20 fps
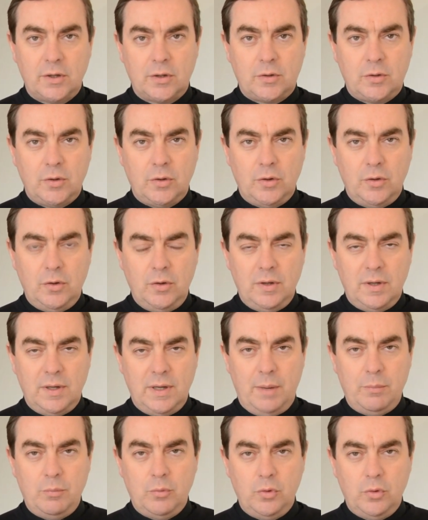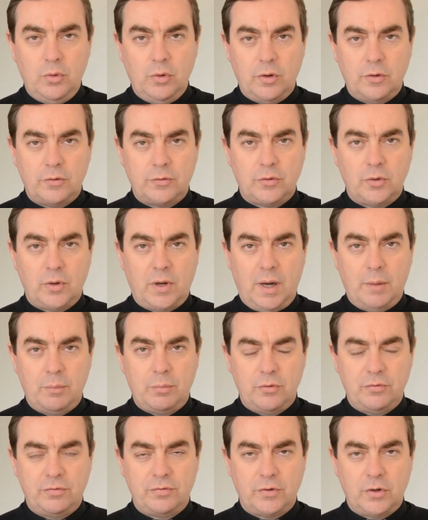que l'amour sera
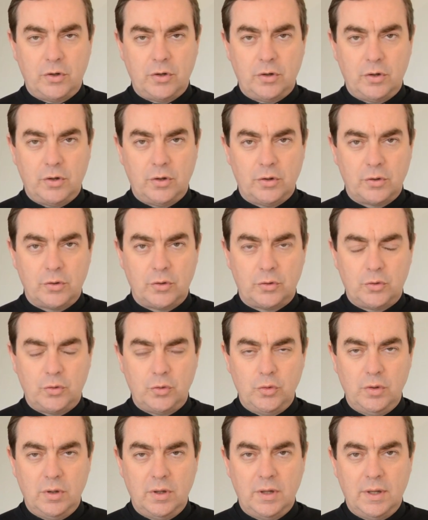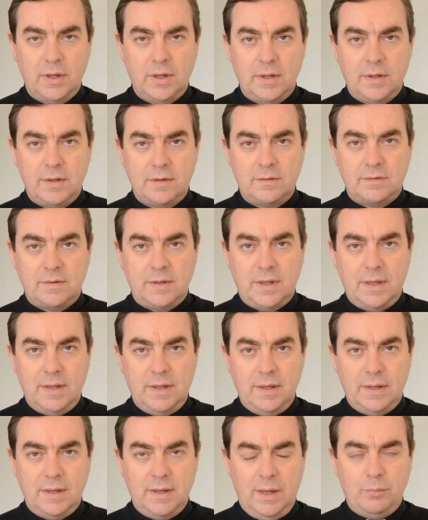plus fort que tout,
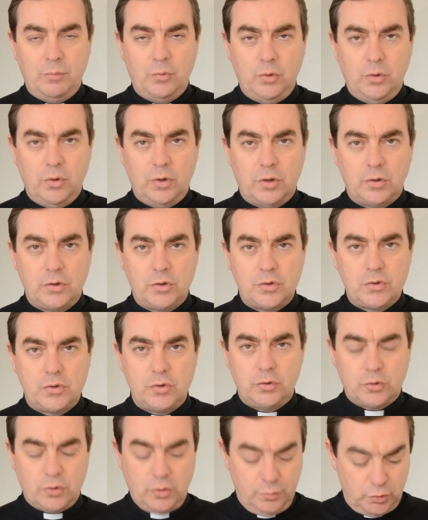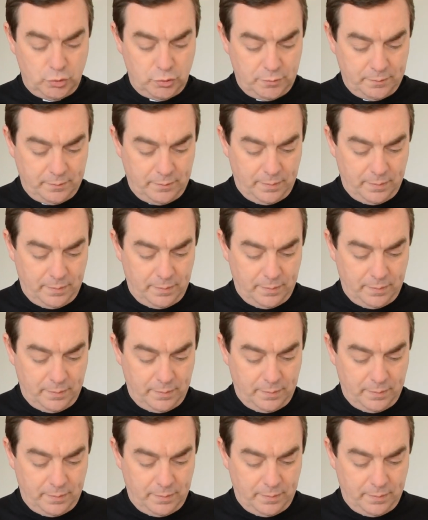c'est l'amour jusqu'au bout.